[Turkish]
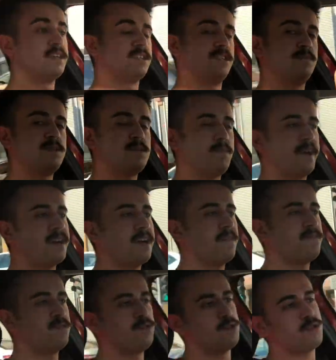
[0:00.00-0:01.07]
Şimdi biz Megan
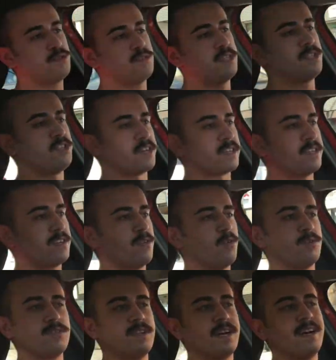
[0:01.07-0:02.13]
videosunu da çektik.
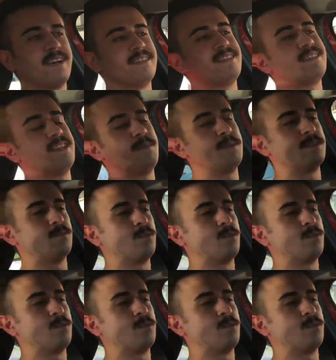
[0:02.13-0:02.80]
Onu daha editlemedim.